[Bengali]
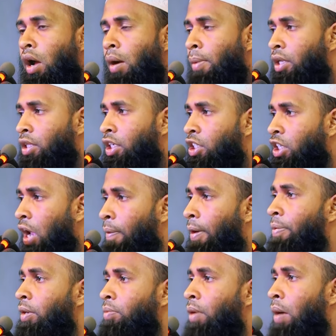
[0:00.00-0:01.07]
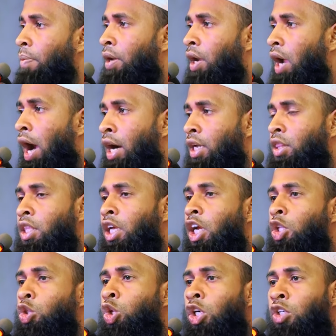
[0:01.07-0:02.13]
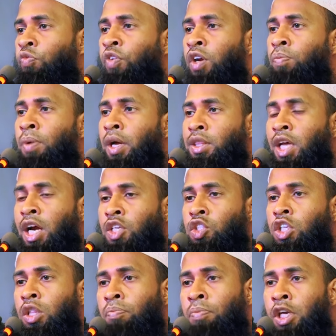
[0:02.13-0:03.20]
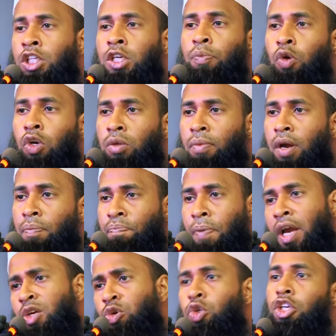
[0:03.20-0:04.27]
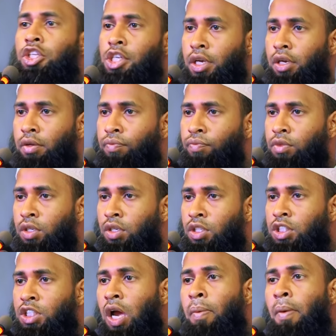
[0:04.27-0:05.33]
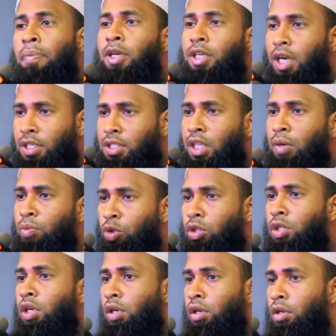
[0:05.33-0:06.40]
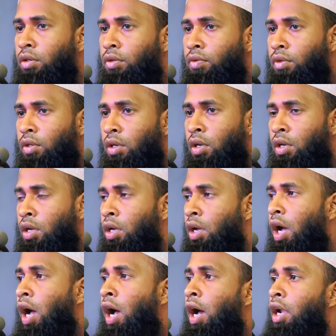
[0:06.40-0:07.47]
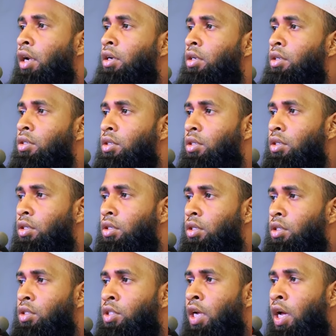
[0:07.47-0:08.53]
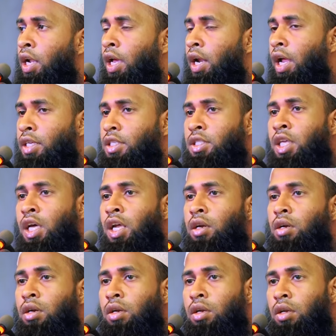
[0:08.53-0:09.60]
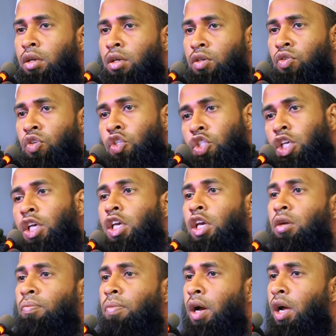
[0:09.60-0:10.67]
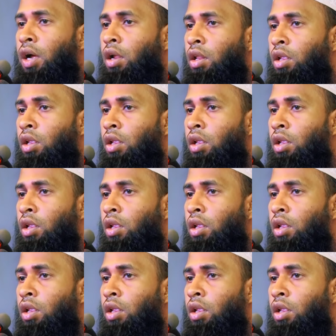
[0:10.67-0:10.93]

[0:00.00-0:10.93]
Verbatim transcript: আমাদের স্বাভাবিকভাবে আট থেকে দশ ফিট বা তার চেয়ে বেশি পরিমাণ পানি উঠে যায় স্বাভাবিক রাস্তার মধ্যে আর যারা রাস্তার নিচে কিংবা